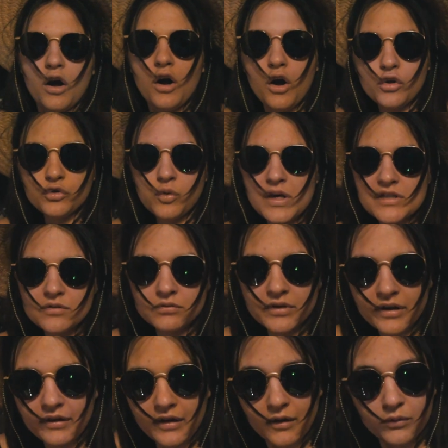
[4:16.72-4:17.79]
En trois secondes,
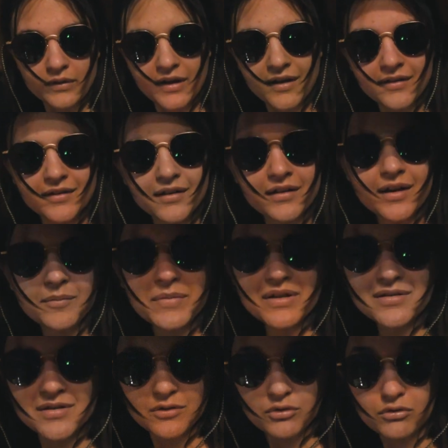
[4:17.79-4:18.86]
on a atterri à
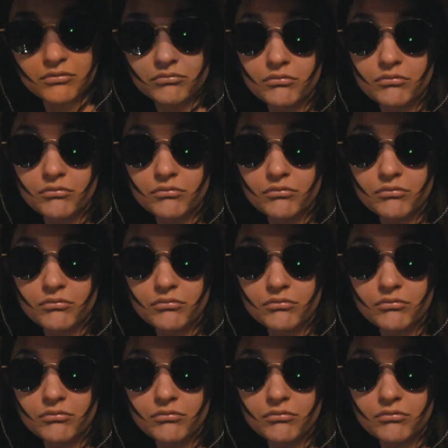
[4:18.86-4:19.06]
Mexico.